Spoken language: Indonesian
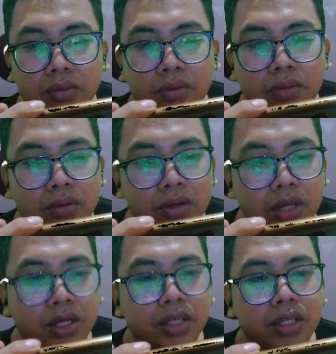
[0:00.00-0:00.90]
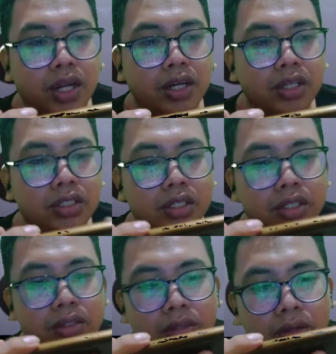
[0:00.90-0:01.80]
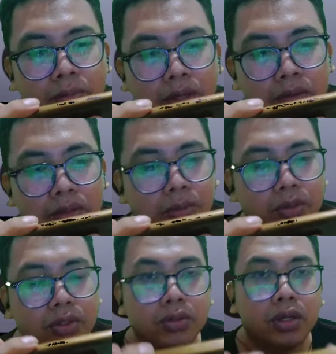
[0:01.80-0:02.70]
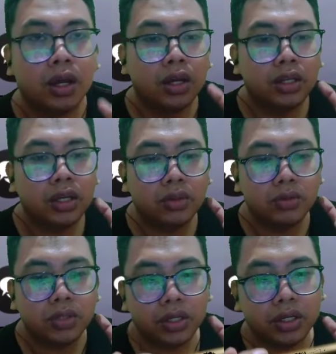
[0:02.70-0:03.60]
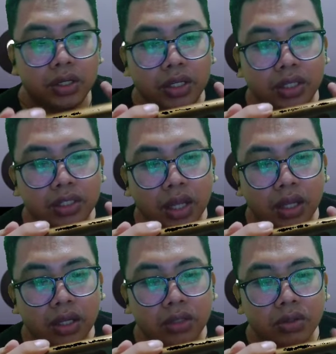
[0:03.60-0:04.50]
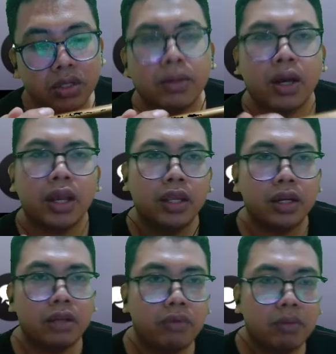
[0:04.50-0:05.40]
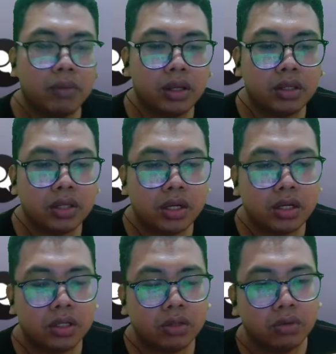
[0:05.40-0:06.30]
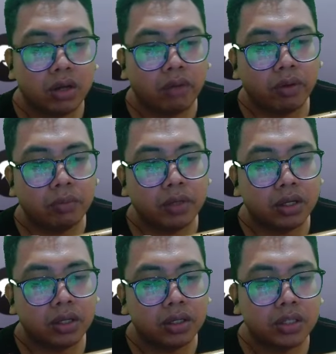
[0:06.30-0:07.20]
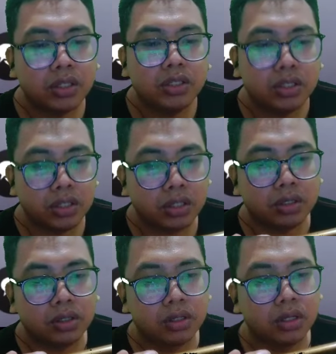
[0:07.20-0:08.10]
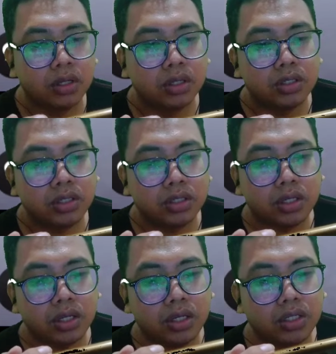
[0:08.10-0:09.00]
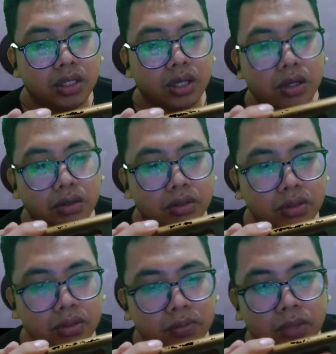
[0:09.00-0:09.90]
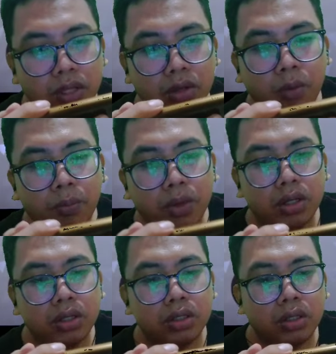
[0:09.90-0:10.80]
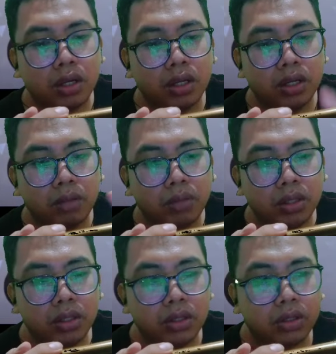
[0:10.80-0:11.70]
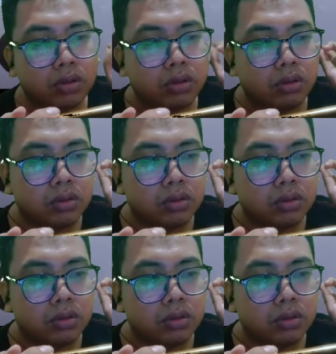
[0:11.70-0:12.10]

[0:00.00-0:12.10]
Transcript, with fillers: Oke, di sini ada skin terbaru ya Ponsui, yaitu skin Nisa, terus sama kayaknya revamp deh. Saya ingat tuh revampnya skin season, seasonnya Nisa ya kita ya, coba klik limited ya coy